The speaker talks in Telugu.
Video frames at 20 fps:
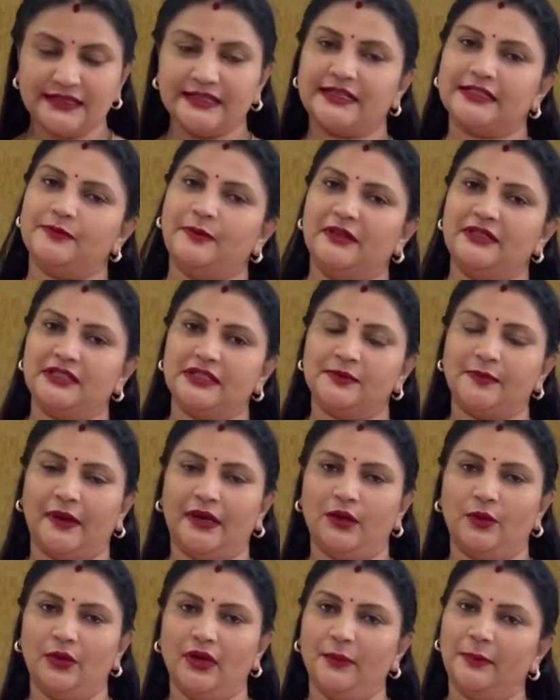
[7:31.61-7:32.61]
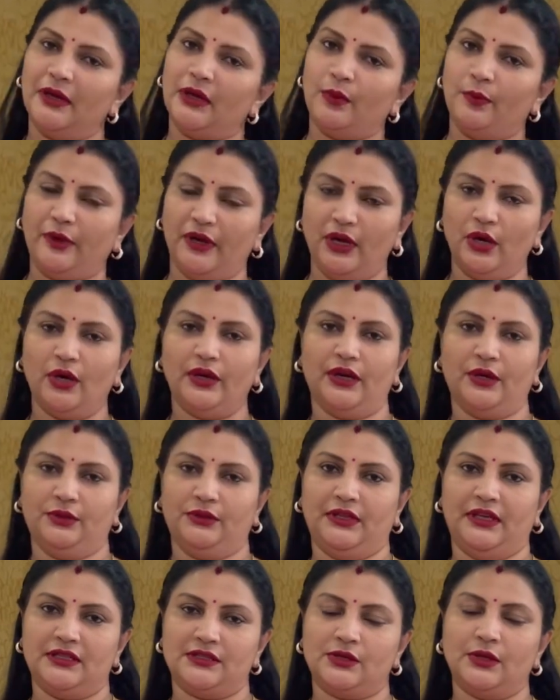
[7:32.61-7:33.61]
సిక్స్ పీసెస్ పైన కూడా మీకు ప్రీ ఆర్డర్
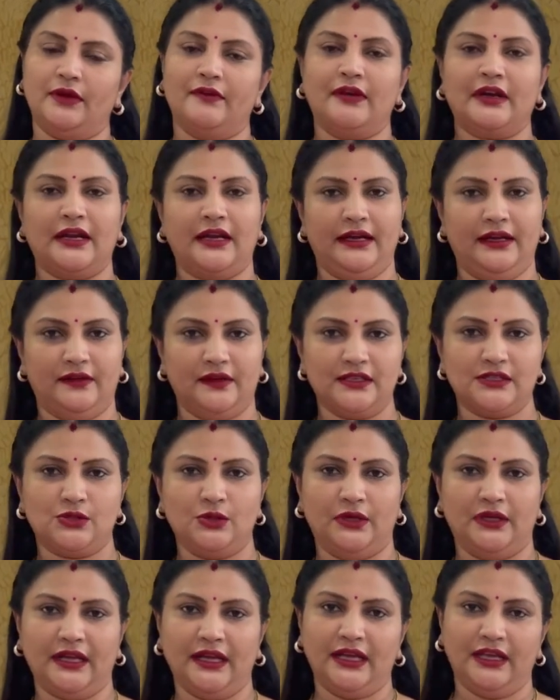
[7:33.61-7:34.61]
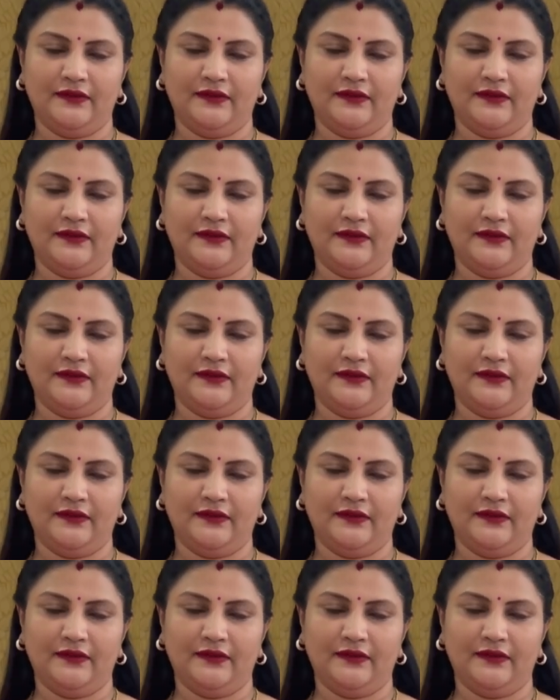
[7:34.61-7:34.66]
ఉంది సో ఎవరికైనా ఇంట్రెస్ట్ ఉంటే